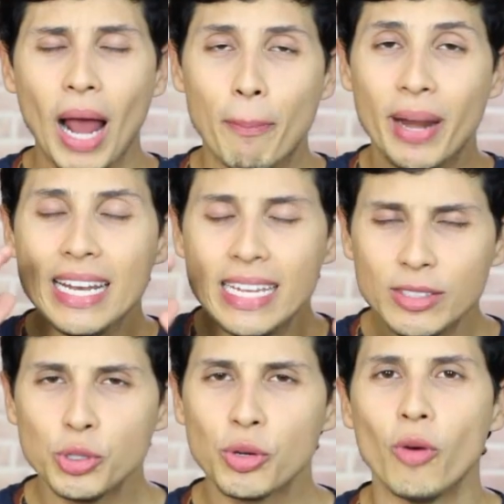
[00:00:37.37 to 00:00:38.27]
lá, para
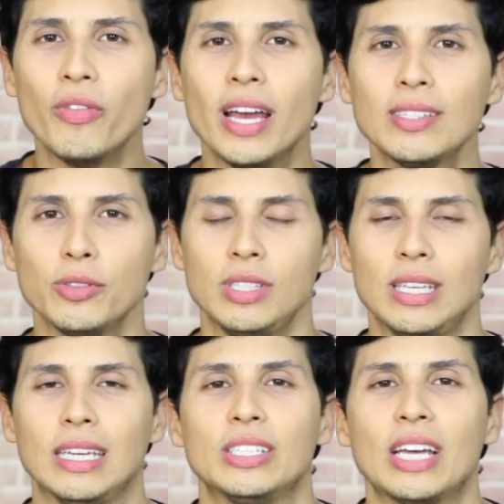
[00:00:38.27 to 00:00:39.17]
início de conversa é o
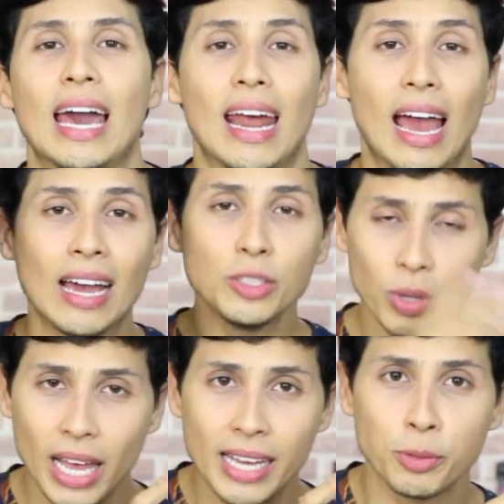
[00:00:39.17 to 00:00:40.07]
seguinte, cara, as
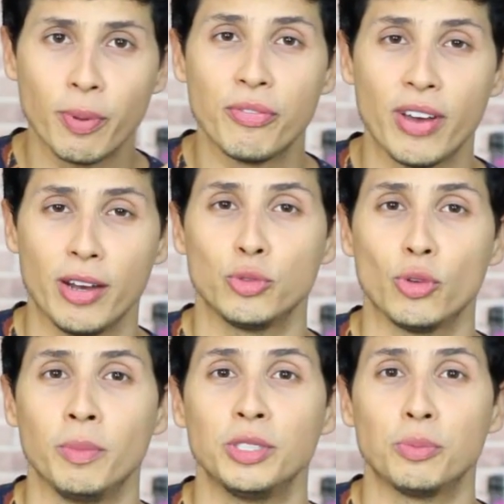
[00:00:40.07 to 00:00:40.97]
mulheres preferem os
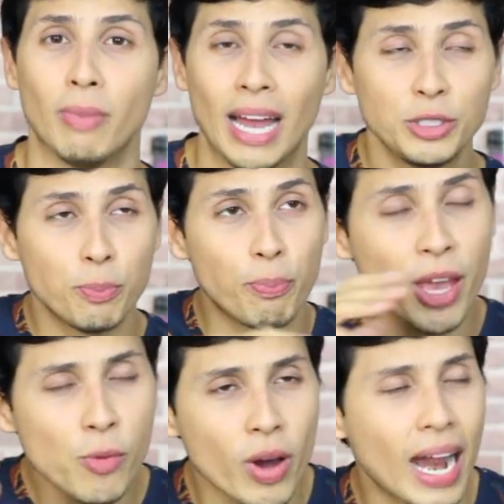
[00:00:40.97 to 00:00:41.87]
homens mais
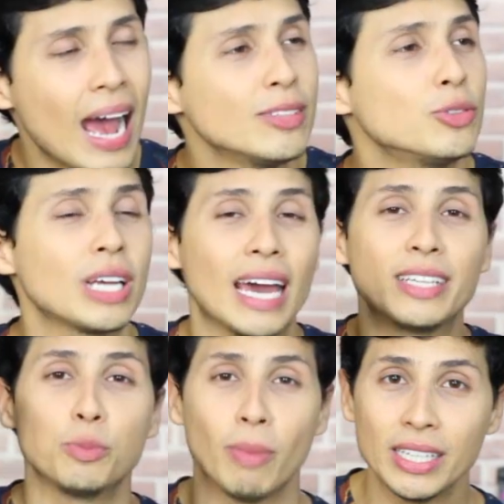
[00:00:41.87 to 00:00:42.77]
bem-humorados, os
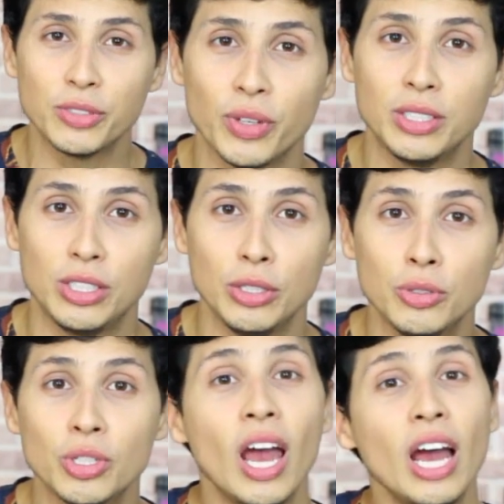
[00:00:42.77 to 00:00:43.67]
caras mais
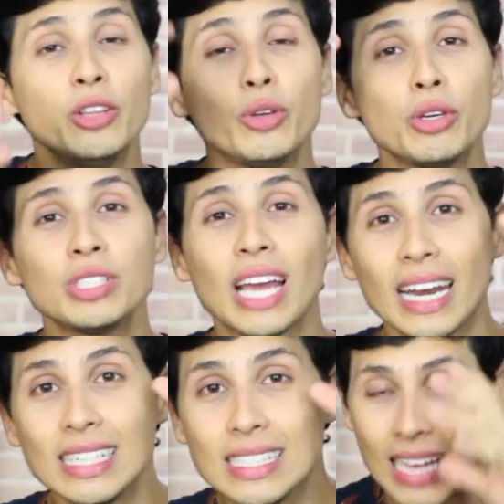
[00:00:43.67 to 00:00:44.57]
divertidos, do que os
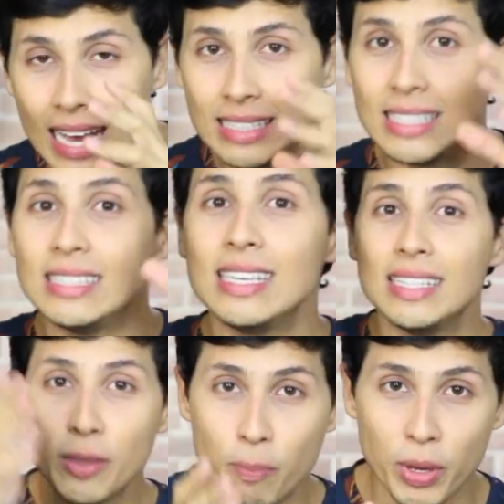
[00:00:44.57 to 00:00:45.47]
caras sexys e
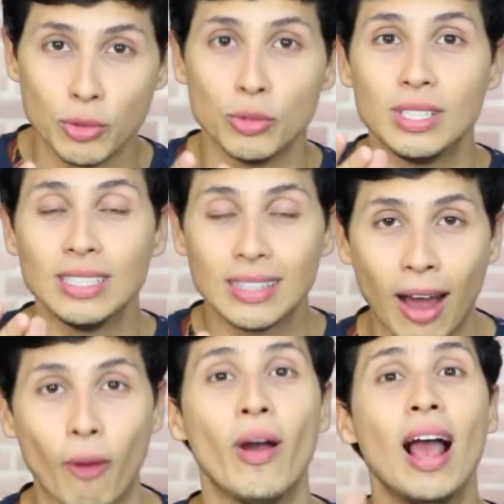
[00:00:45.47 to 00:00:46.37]
exibidos.
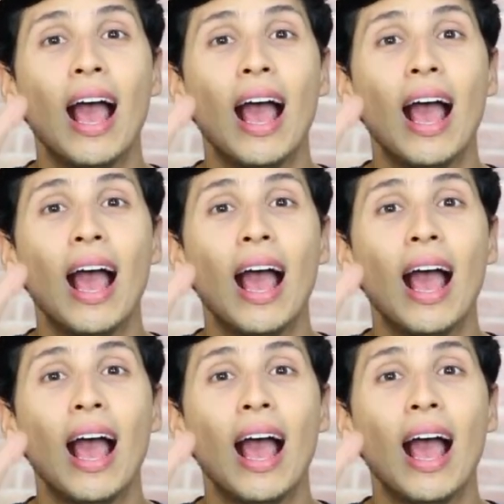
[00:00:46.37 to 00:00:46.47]
Então,